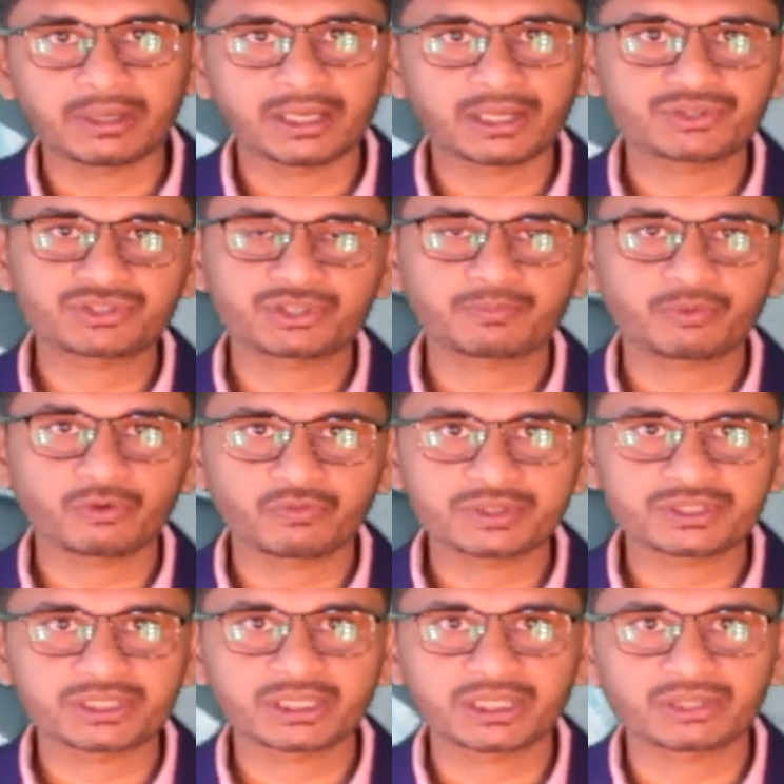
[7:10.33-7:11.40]
বাংলাদেশে
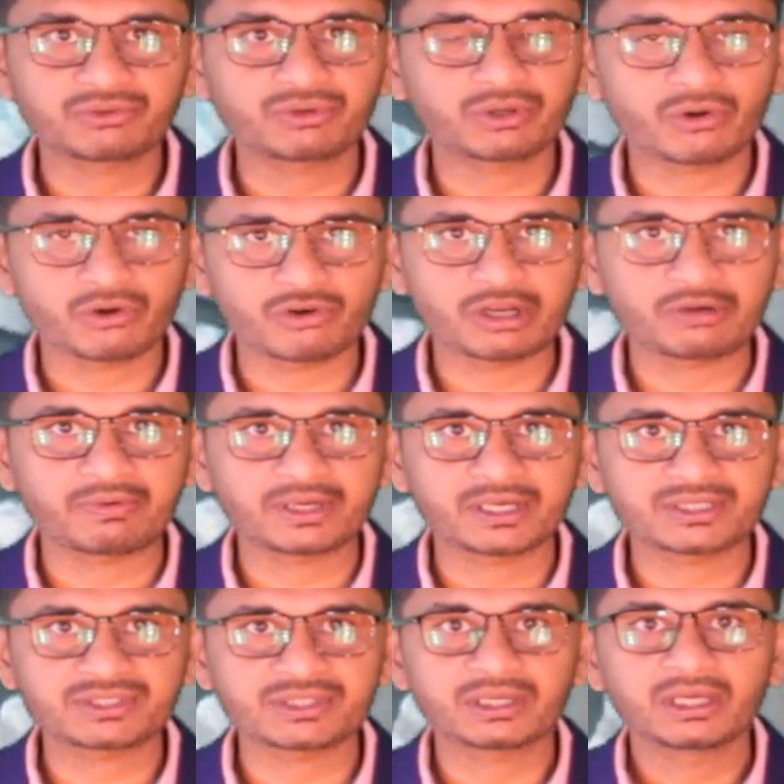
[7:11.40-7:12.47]
প্রবেশের ক্ষেত্রে করোনা
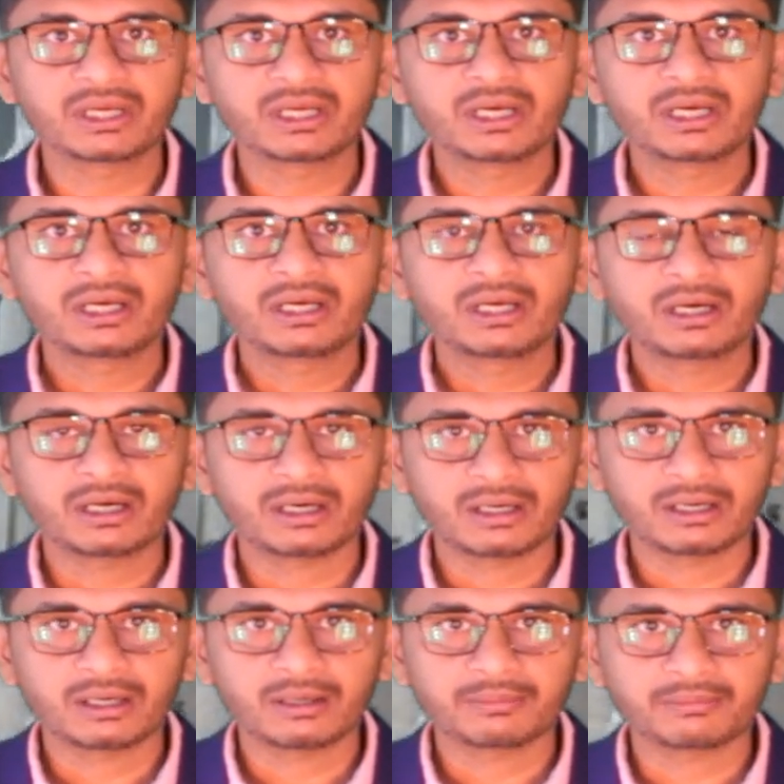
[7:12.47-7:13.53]
ভাইরাসের
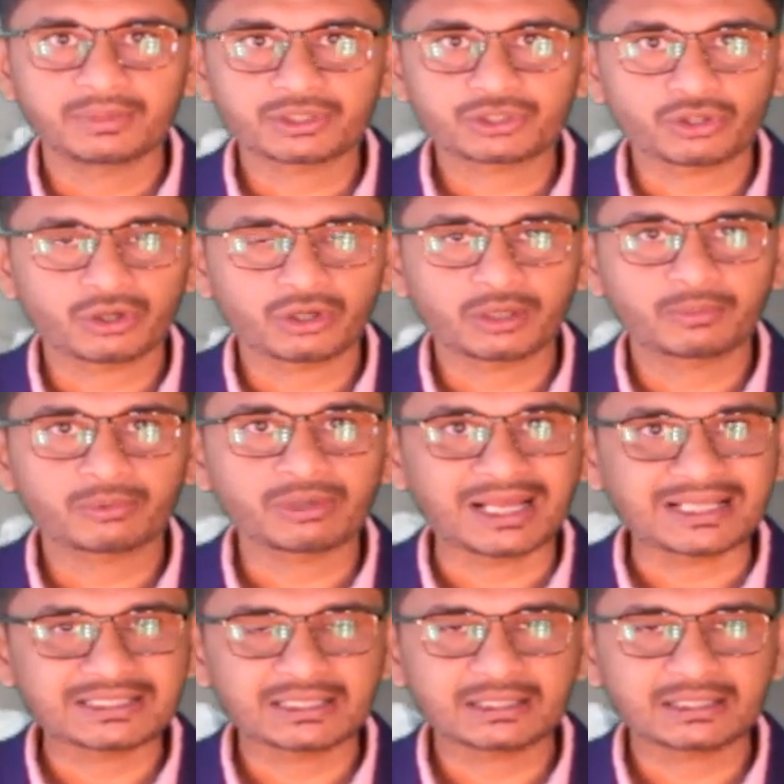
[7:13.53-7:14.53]
সংক্রমণ আছে